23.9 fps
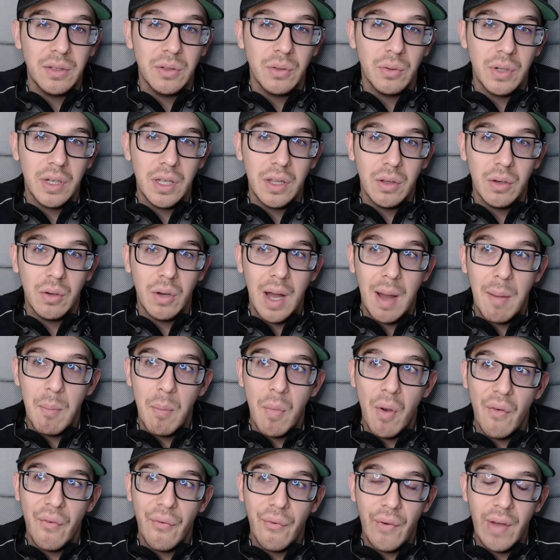para sonidos
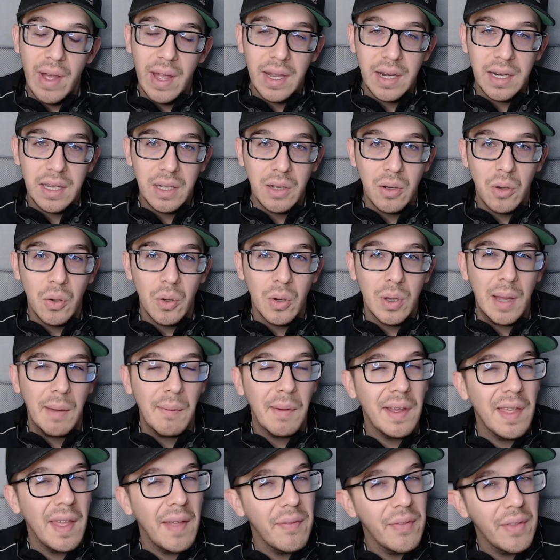atmosféricos
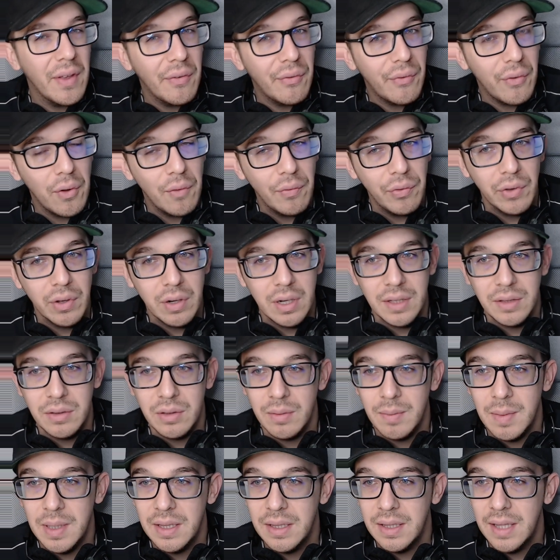que vayan de fondo en la
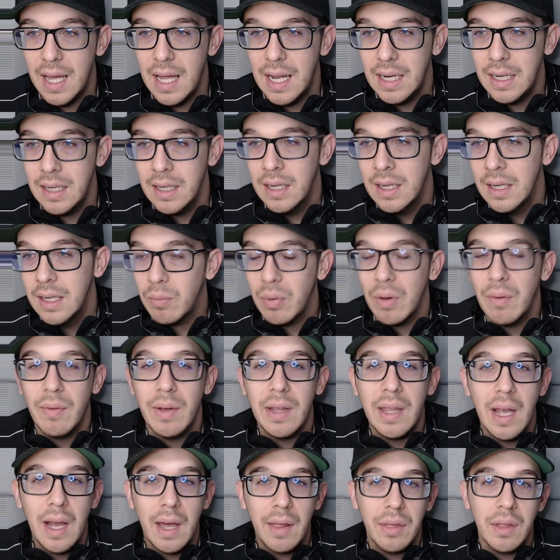instrumental y pues
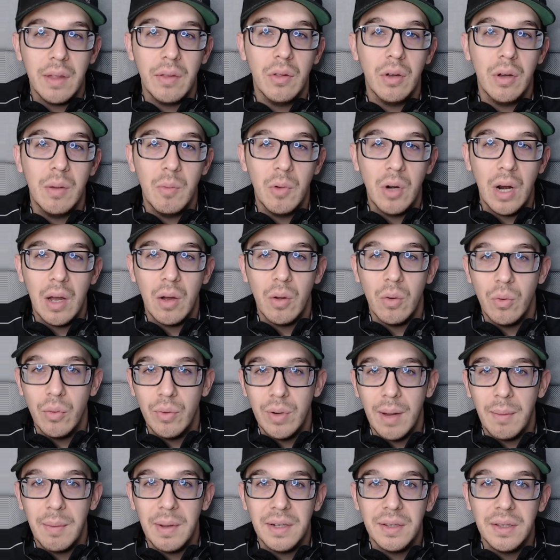vayan haciendo como la
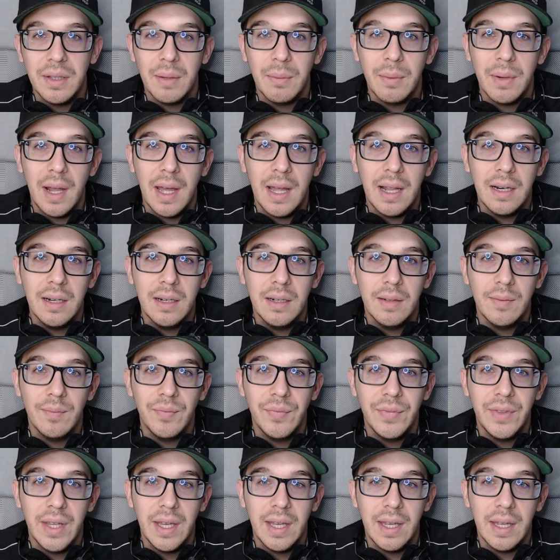columna vertebral
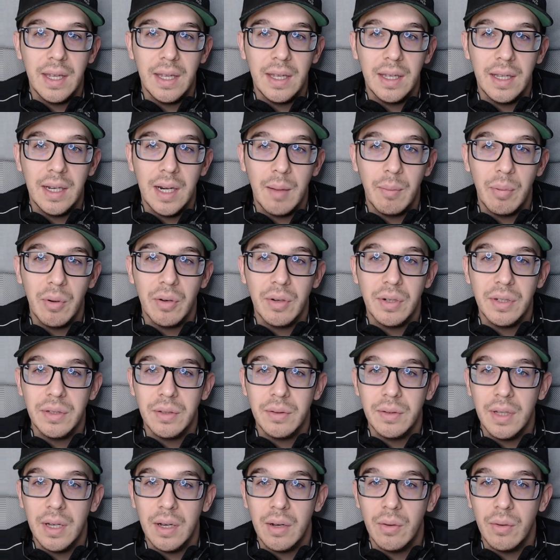de la
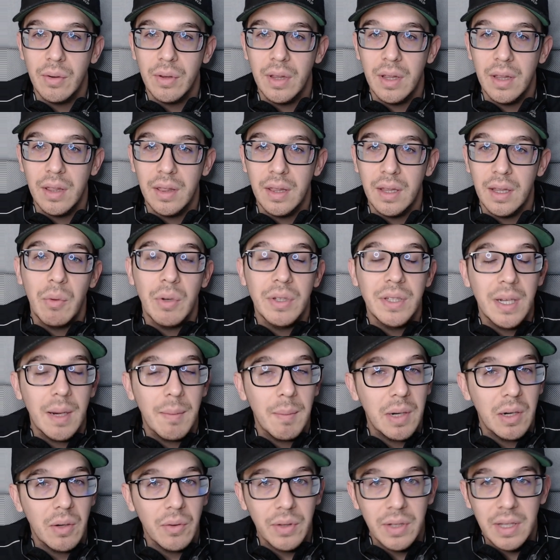progresión de acordes de vuestra
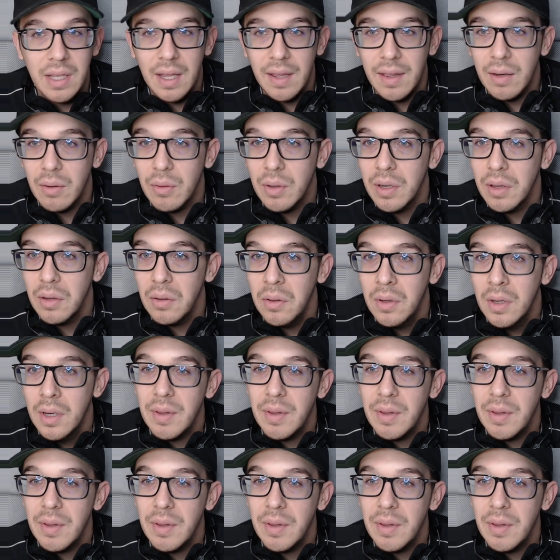melodía, ¿de acuerdo?